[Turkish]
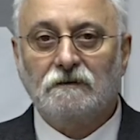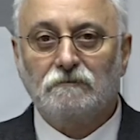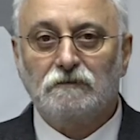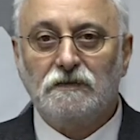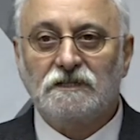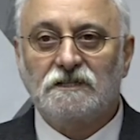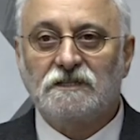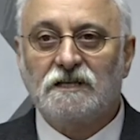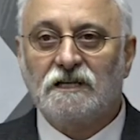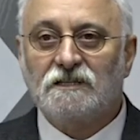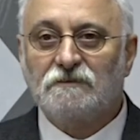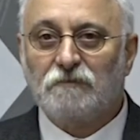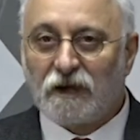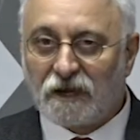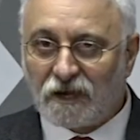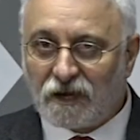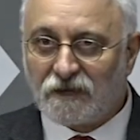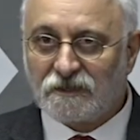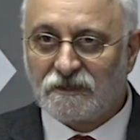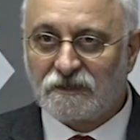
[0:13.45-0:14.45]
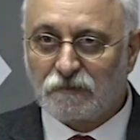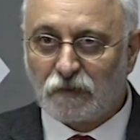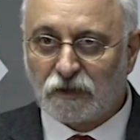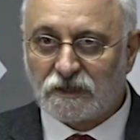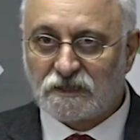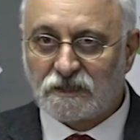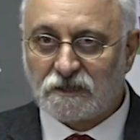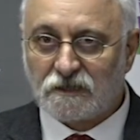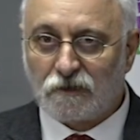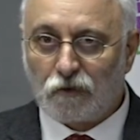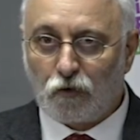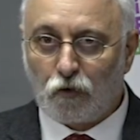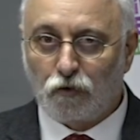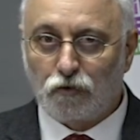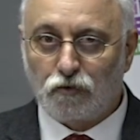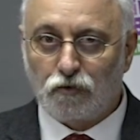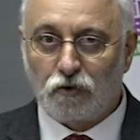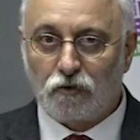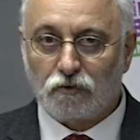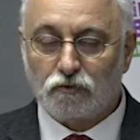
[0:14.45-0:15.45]
bir seçmen kaydırması
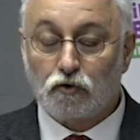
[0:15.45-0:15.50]
oluyor.